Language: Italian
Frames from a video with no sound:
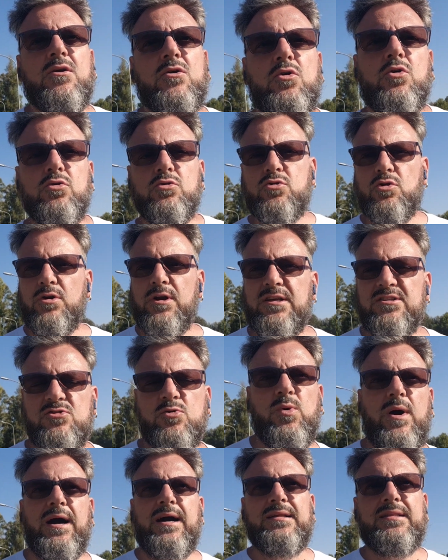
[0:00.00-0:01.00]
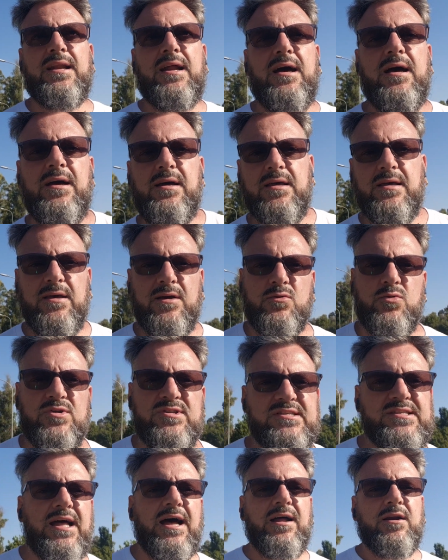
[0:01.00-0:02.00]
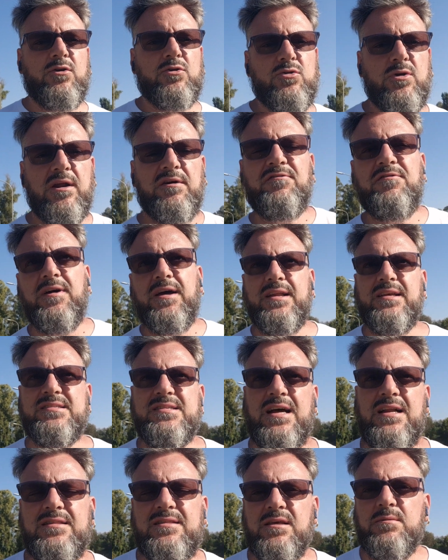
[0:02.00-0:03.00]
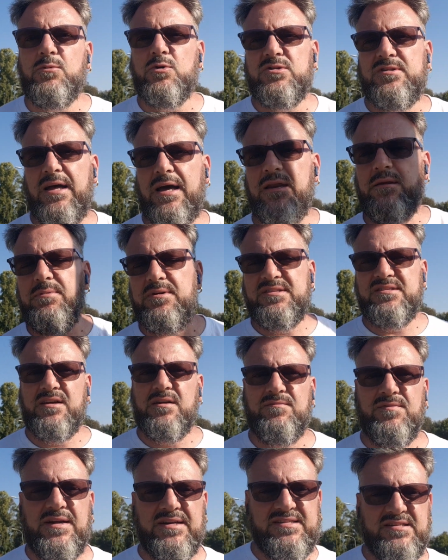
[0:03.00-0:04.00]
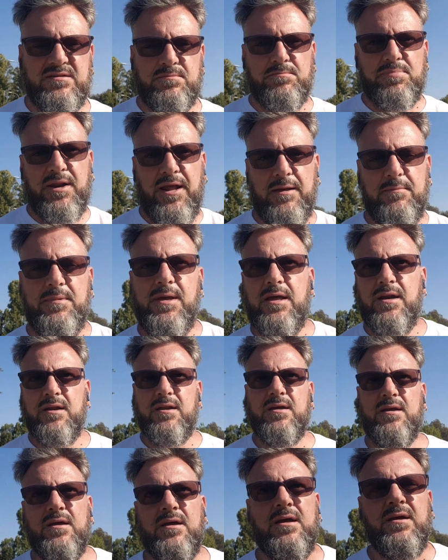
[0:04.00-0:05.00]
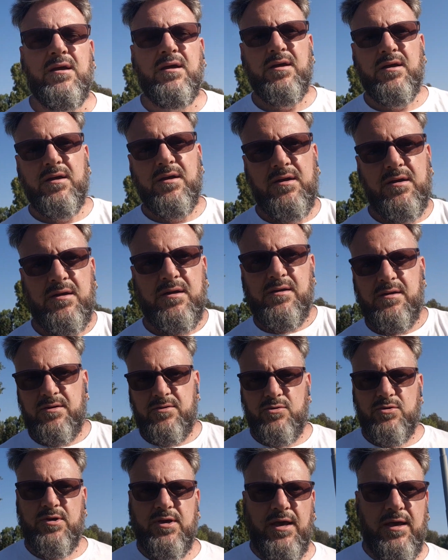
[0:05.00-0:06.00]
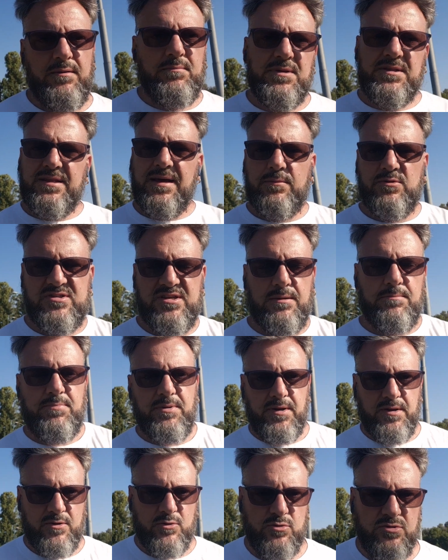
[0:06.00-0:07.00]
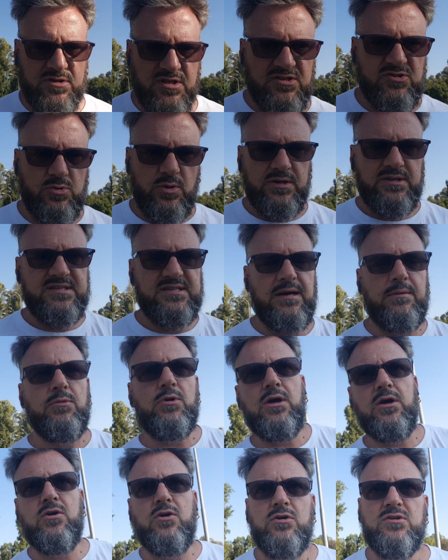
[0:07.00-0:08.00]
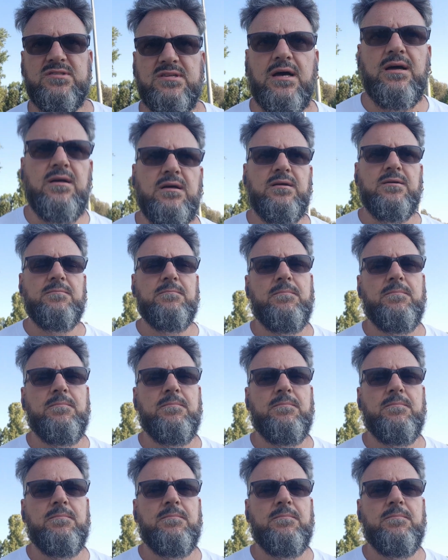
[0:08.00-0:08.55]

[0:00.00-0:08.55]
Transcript: contro una squadra che quest'anno dovrà fare i salti mortali per salvarsi in Premier ok mettiamo sempre contestualizziamo la cosa